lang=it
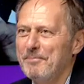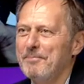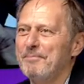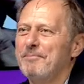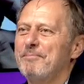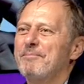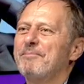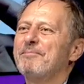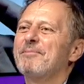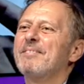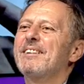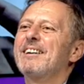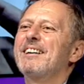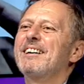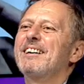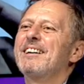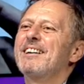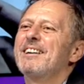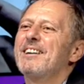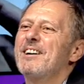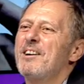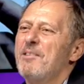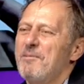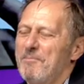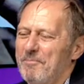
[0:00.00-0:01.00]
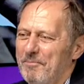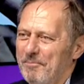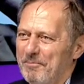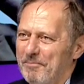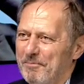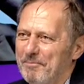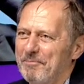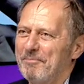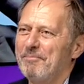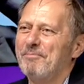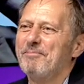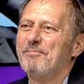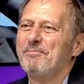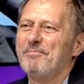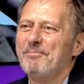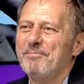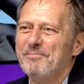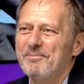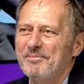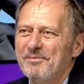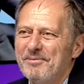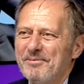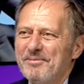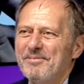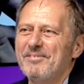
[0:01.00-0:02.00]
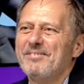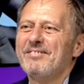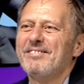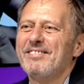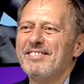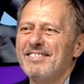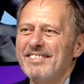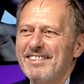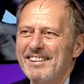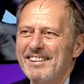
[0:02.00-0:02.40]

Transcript: Arriva l'autunno, arriva l'inverno.